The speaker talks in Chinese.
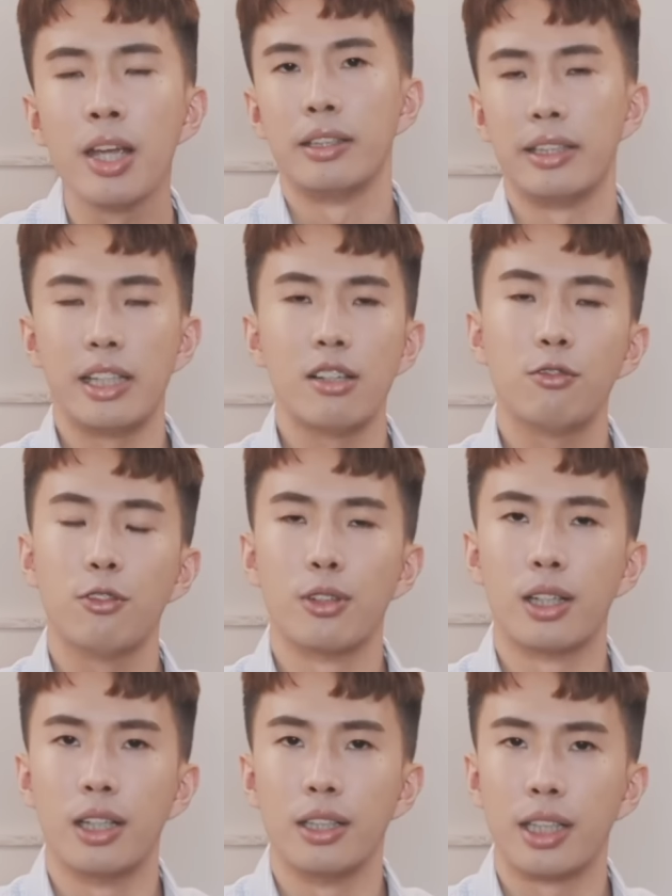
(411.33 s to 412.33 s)
你今天符
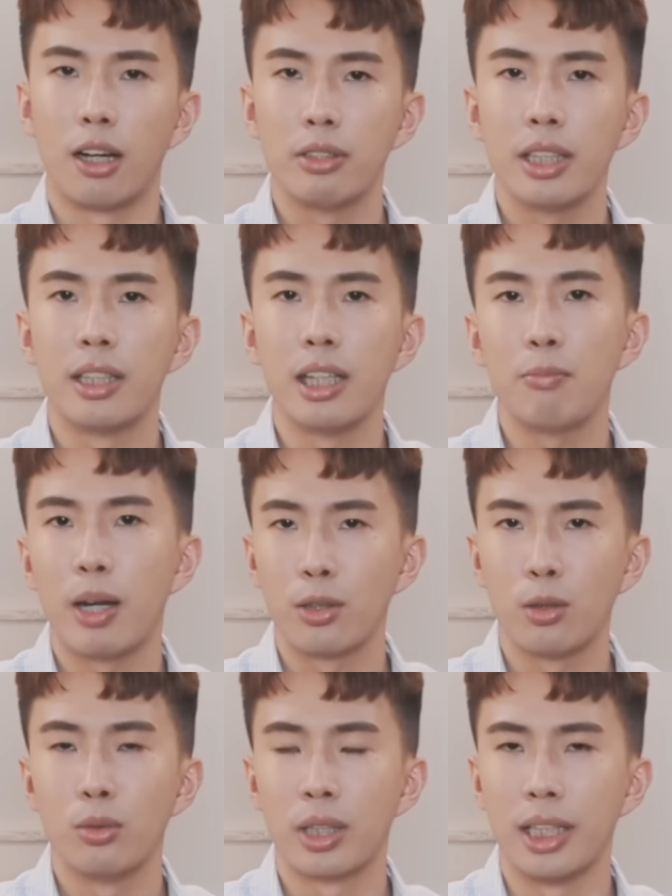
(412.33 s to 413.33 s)
合条件的一般
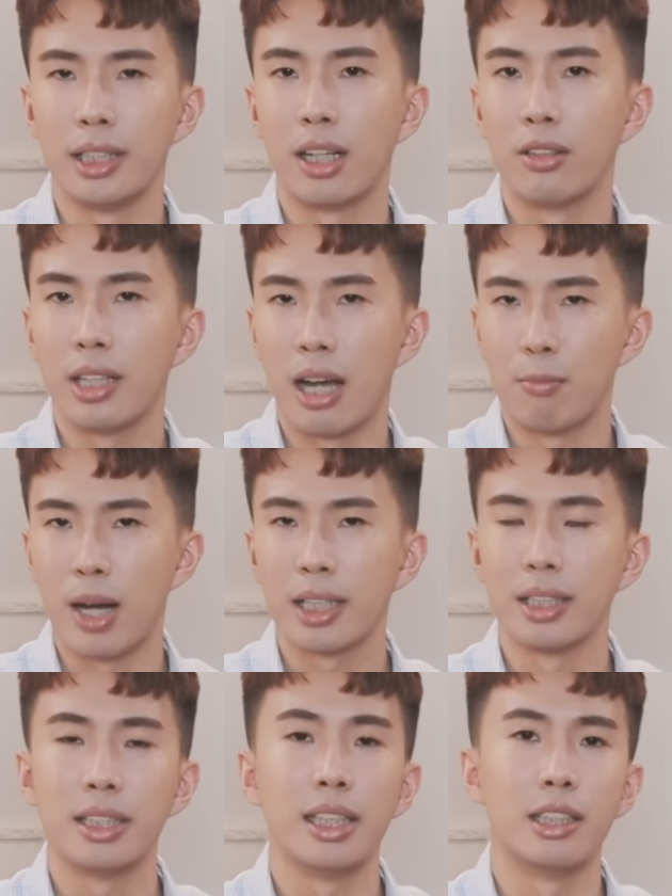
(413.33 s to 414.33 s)
通路可以享有2%
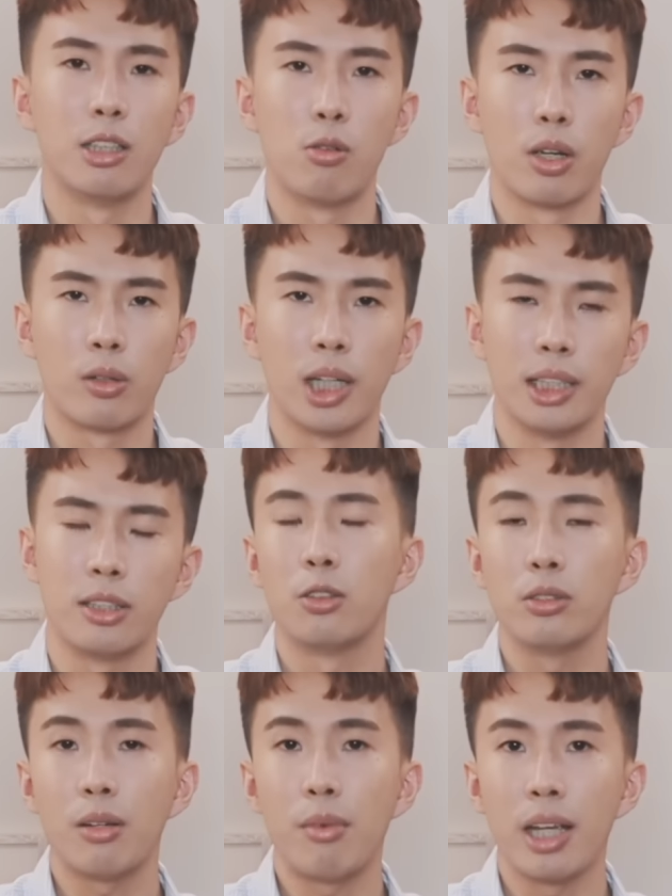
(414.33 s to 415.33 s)
的现金回馈，其
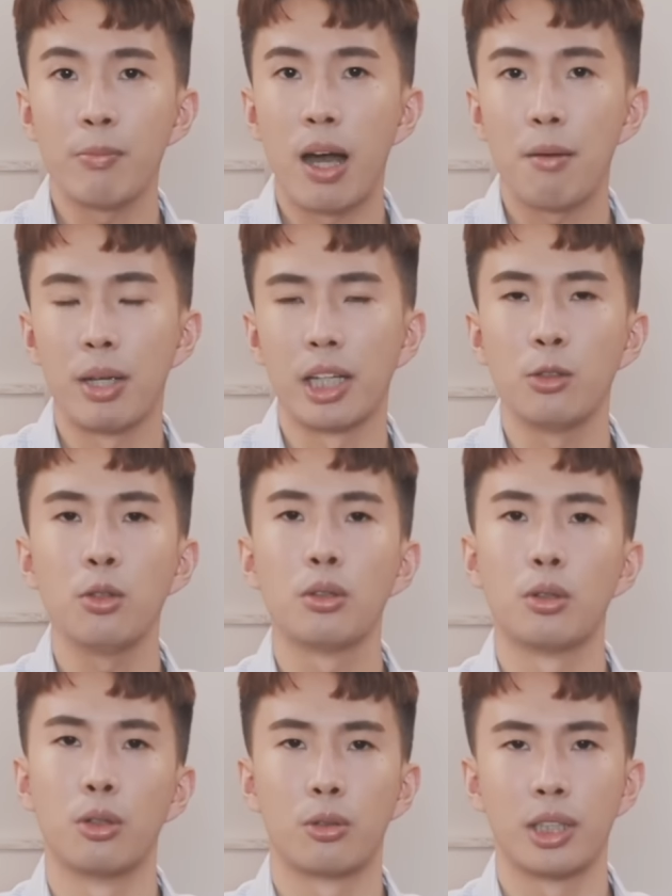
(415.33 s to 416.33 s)
中加码1%，每个月
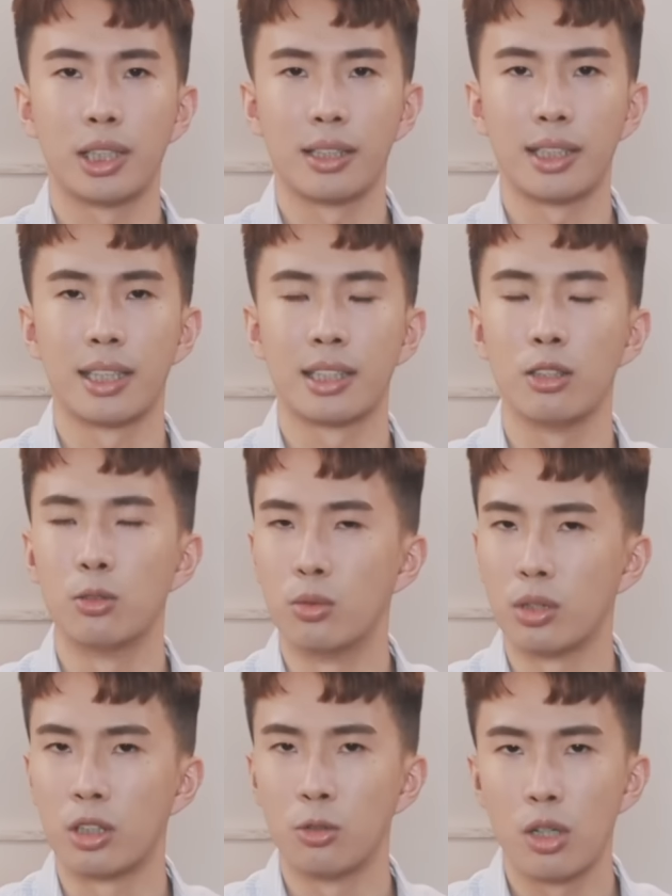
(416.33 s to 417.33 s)
的回馈上下是
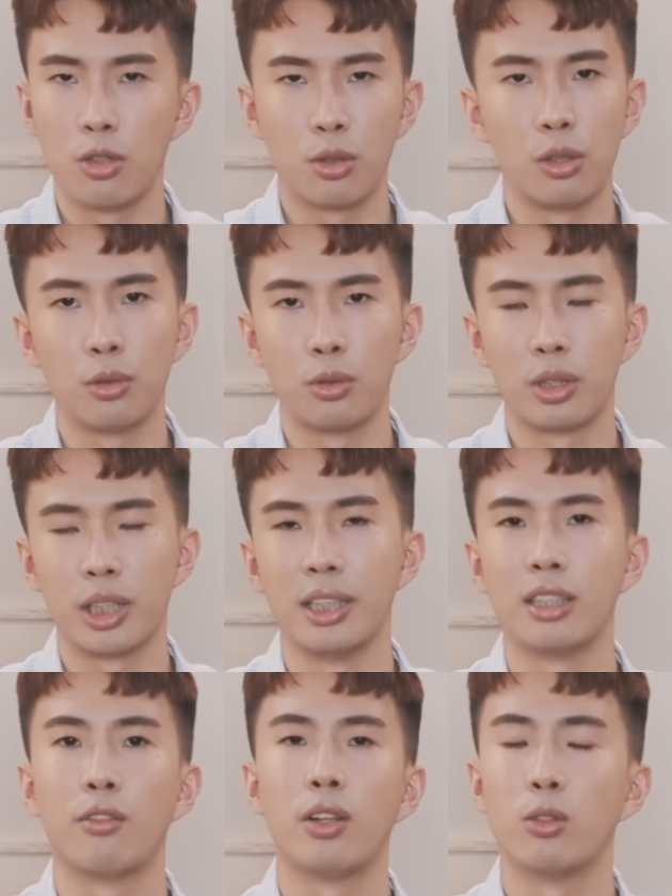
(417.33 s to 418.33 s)
50元，所以你最多可以
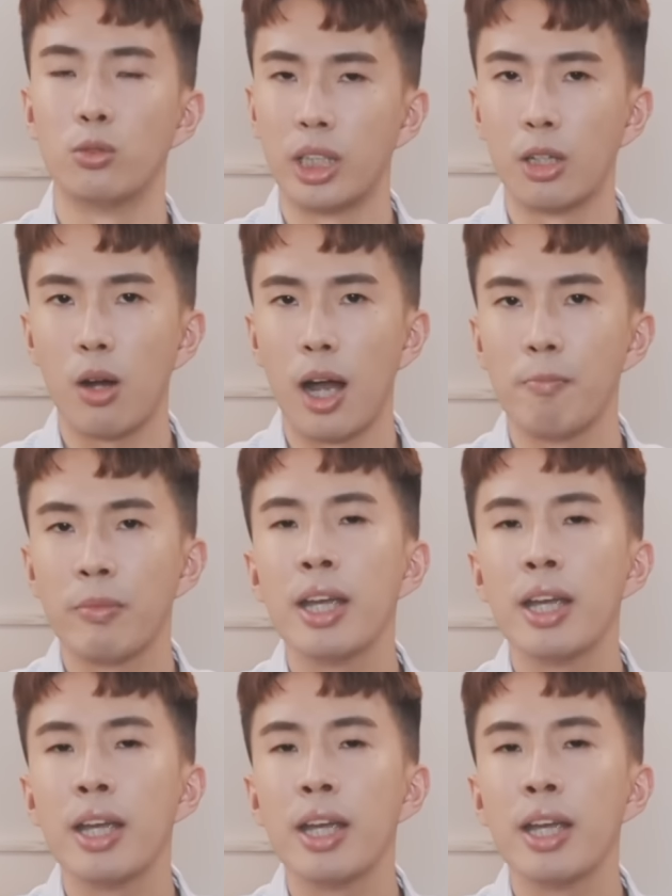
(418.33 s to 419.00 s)
消费到5000块。